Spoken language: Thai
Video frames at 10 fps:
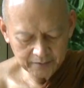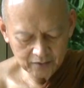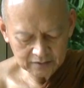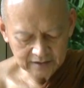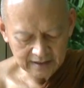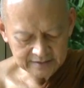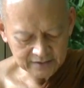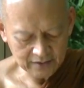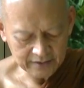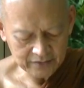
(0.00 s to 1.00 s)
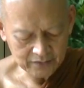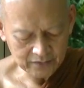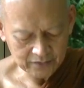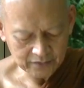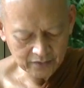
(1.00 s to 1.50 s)
คใช้สอยอยู่
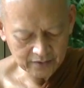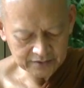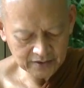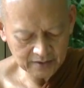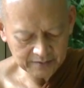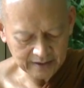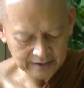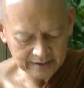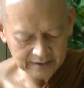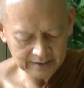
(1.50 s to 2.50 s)
โดยชอบอย่างนี้